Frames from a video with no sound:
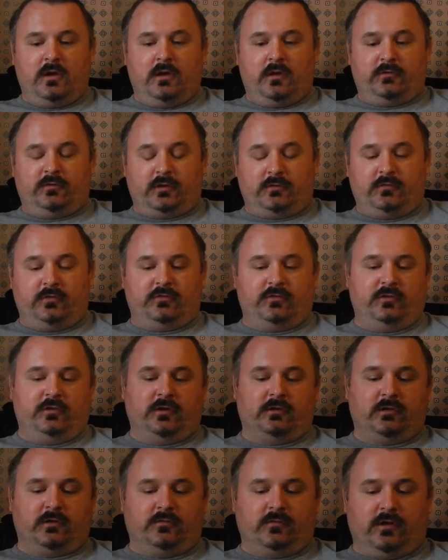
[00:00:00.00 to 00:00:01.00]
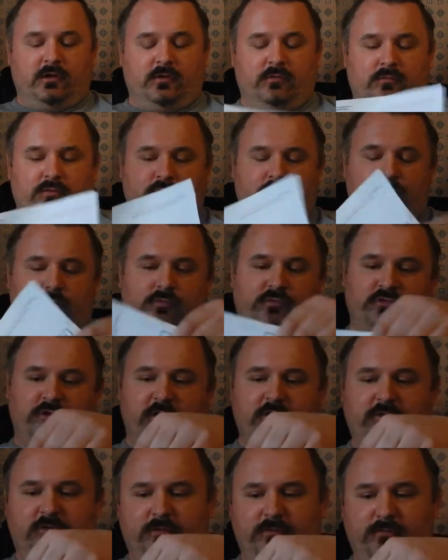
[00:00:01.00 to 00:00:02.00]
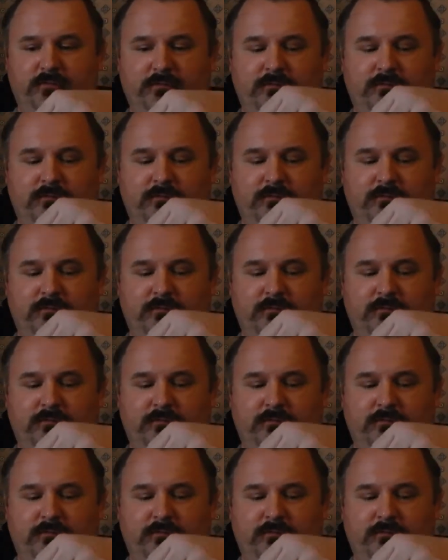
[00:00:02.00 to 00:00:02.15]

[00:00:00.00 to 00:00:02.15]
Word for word: Соответственно, я отрываю вот эту часть.